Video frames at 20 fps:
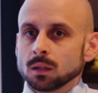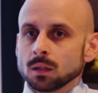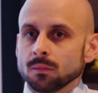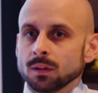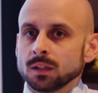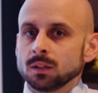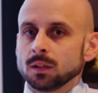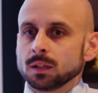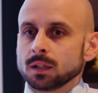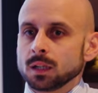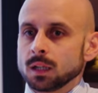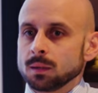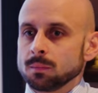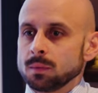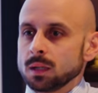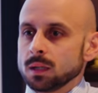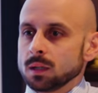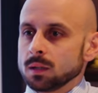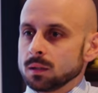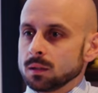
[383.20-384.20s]
Vendo il
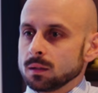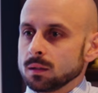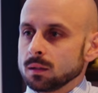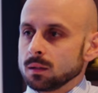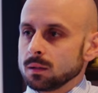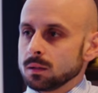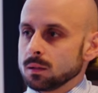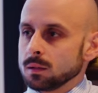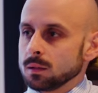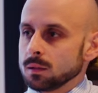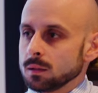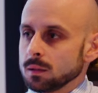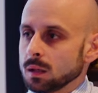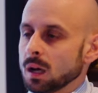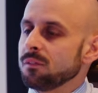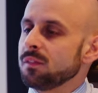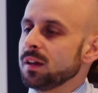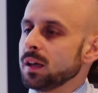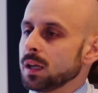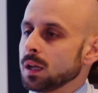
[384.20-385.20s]
Kirby,
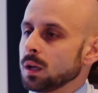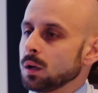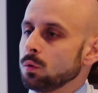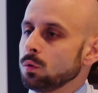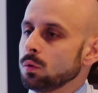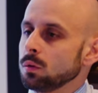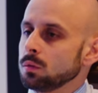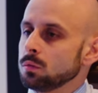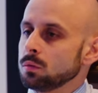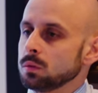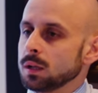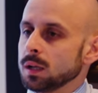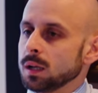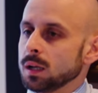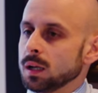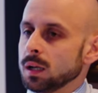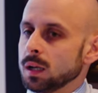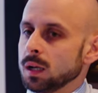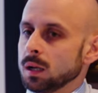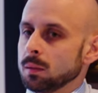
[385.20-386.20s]
avere un,
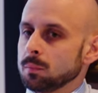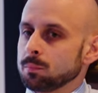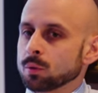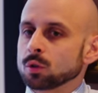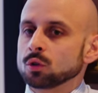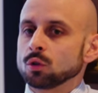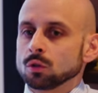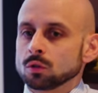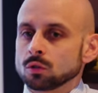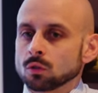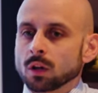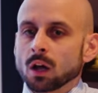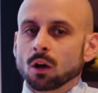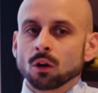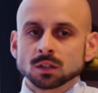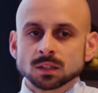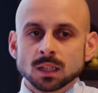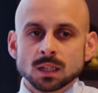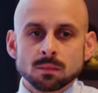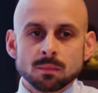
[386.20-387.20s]
un uh, prodotto che
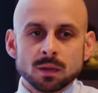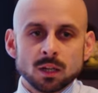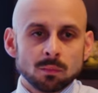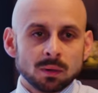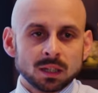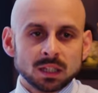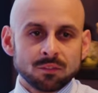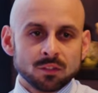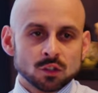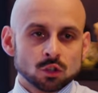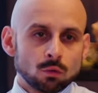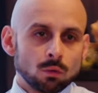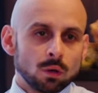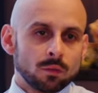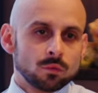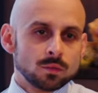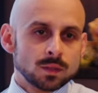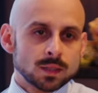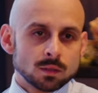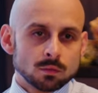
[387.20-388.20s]
costa di meno ma che ti fa solo una
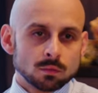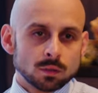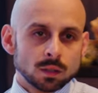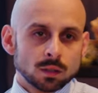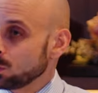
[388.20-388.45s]
funzione.